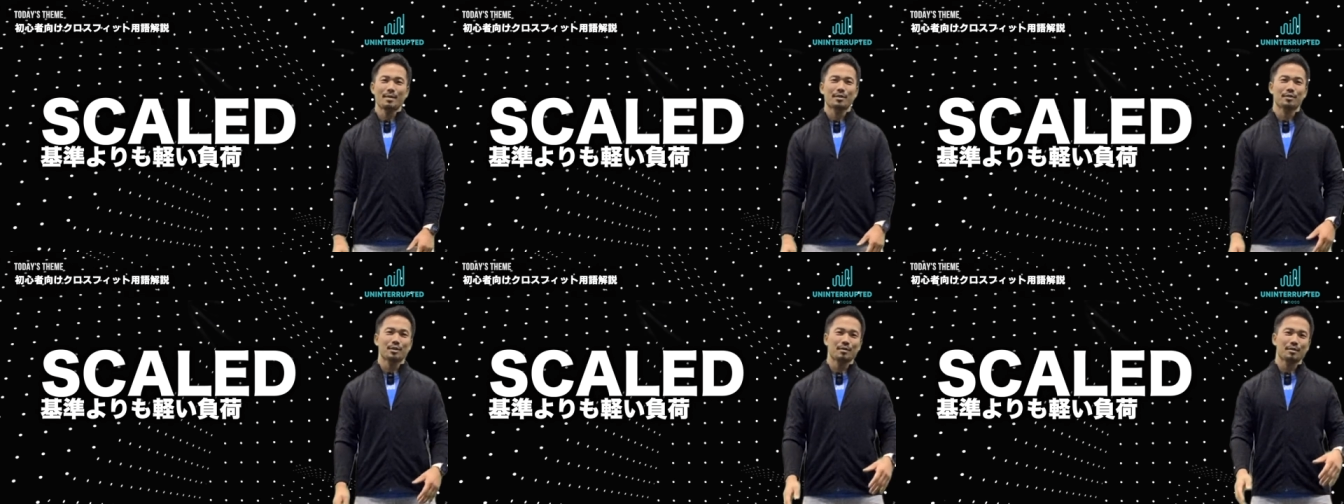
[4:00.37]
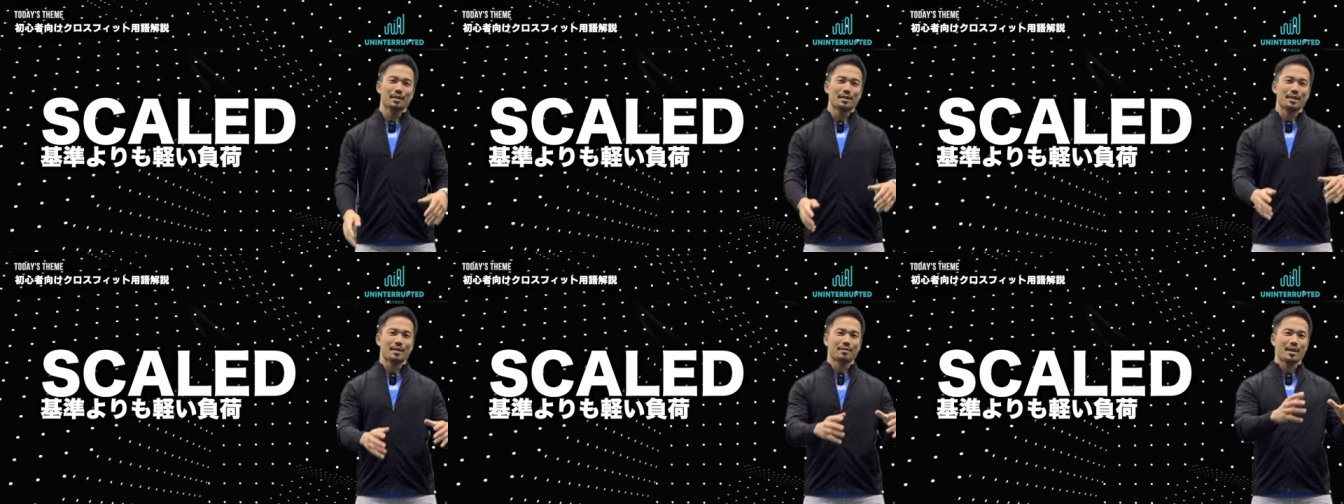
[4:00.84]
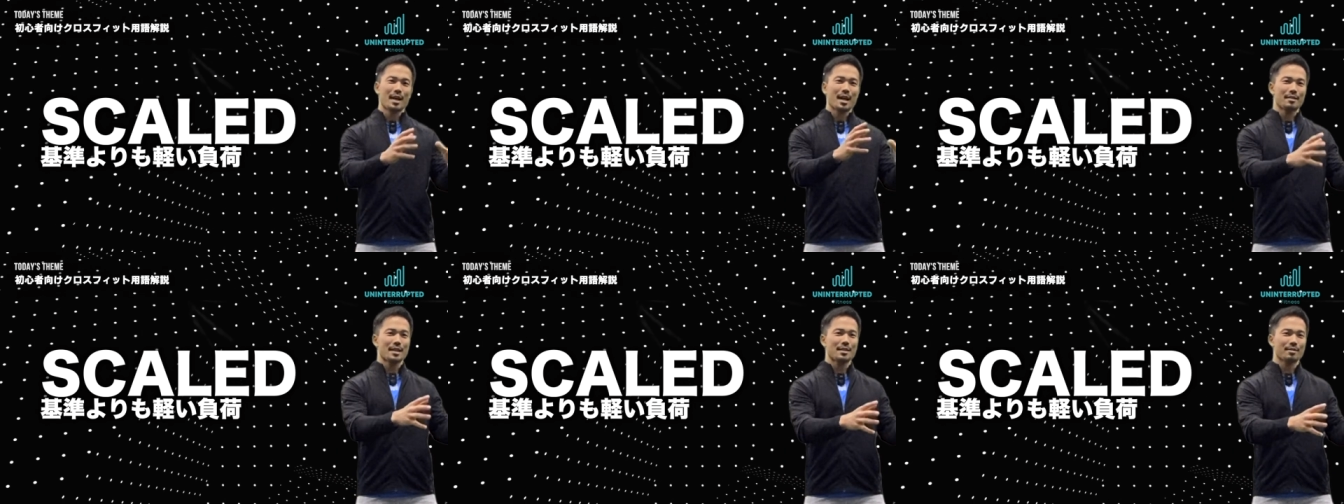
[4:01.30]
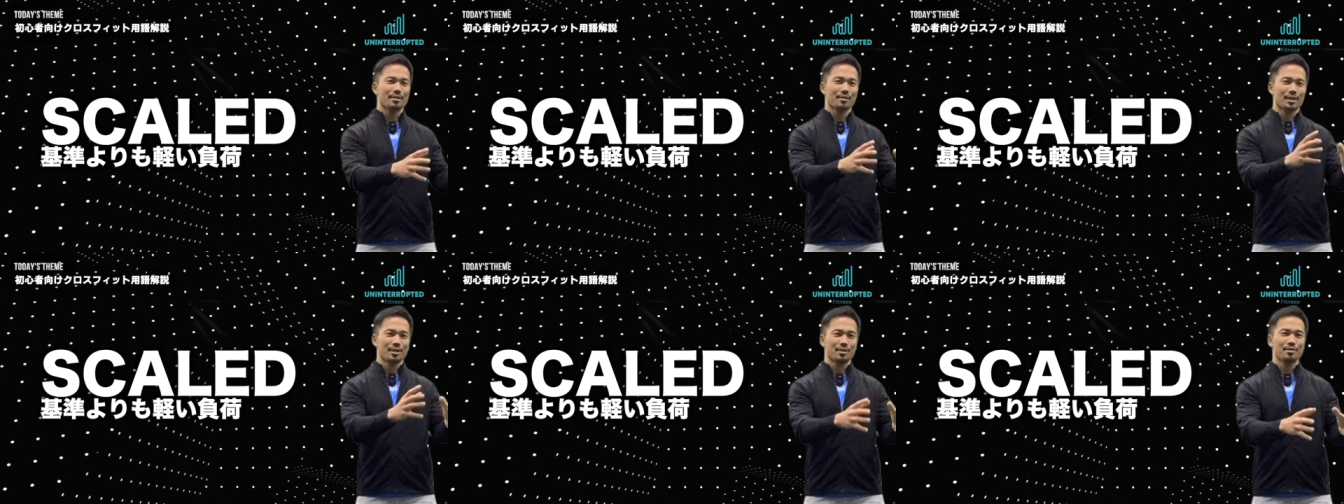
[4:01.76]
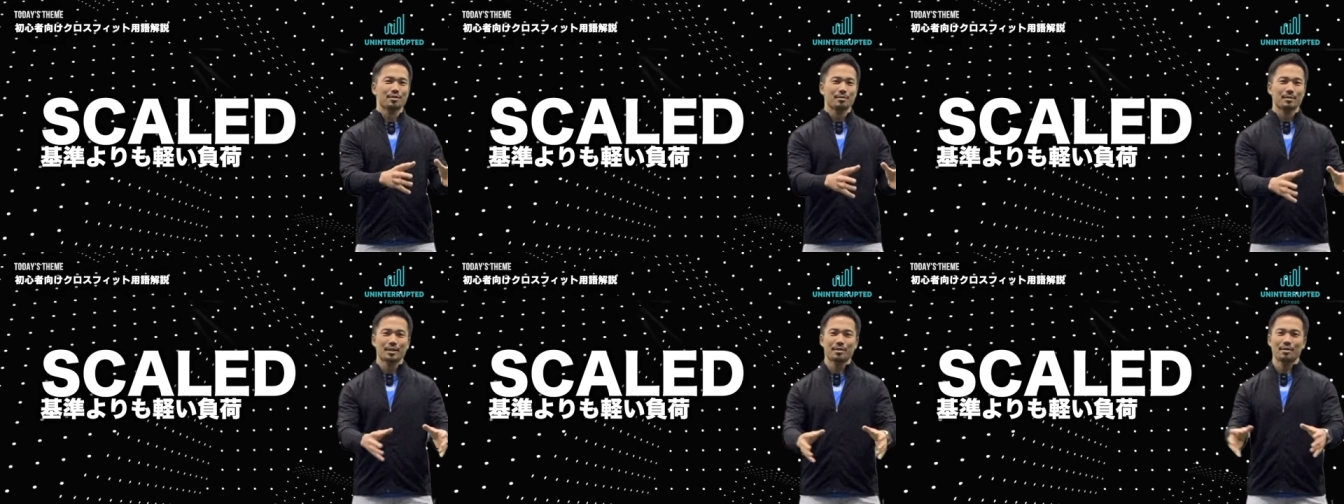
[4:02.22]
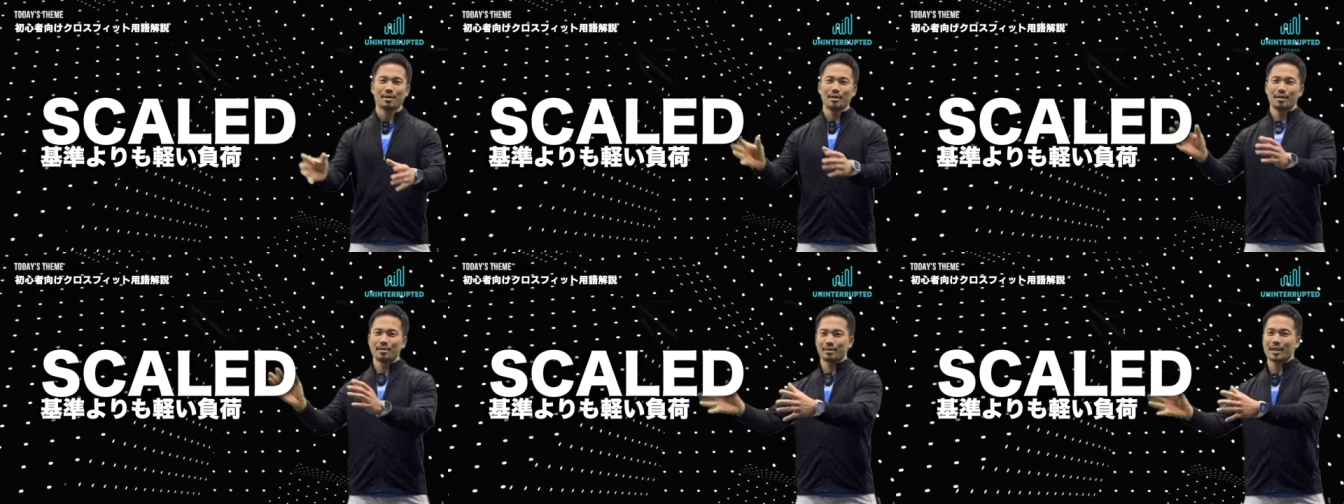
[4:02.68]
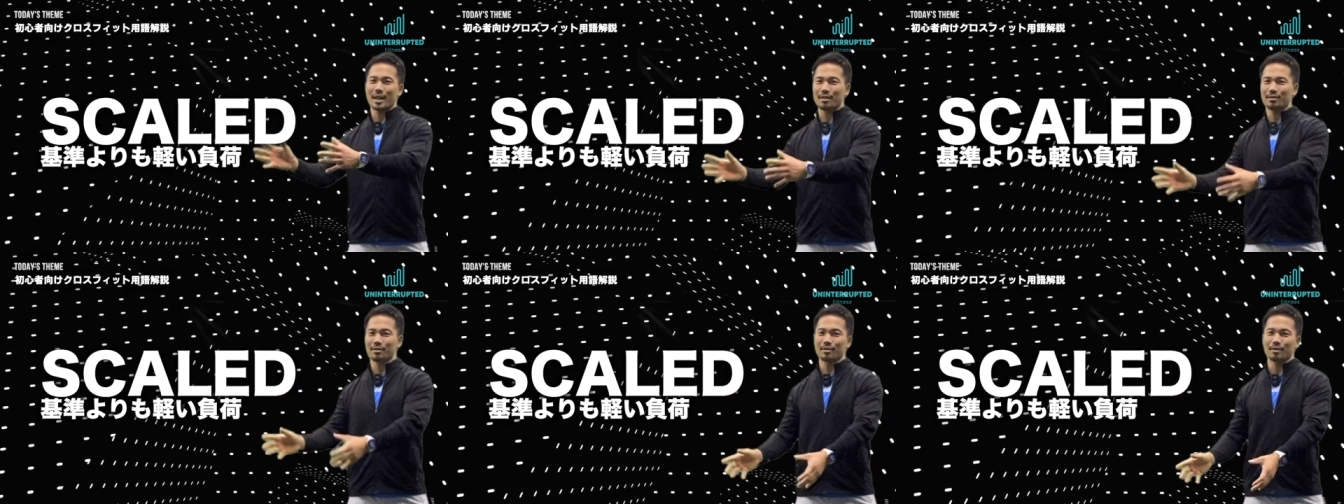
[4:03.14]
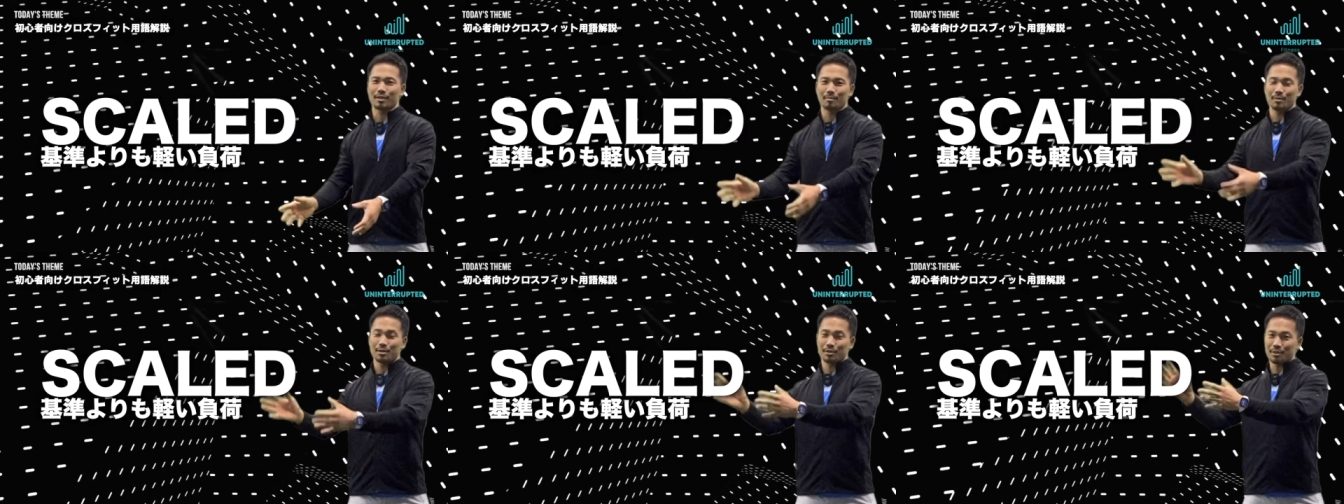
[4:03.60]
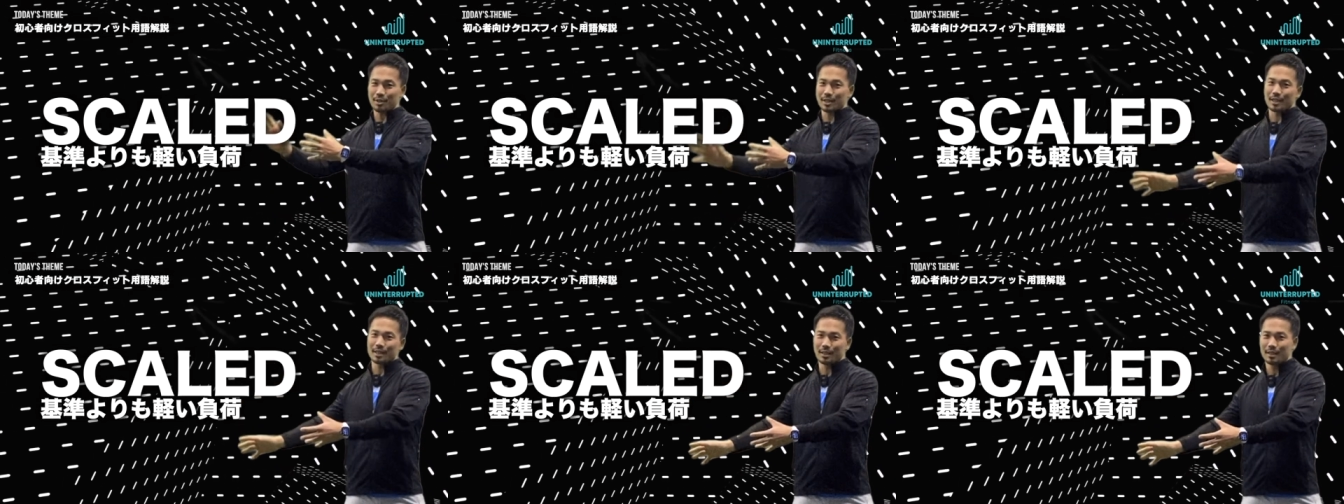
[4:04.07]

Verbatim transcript: まあ、クロスフィットはですねその RX という基準の重さとスケールドっていってもう少し、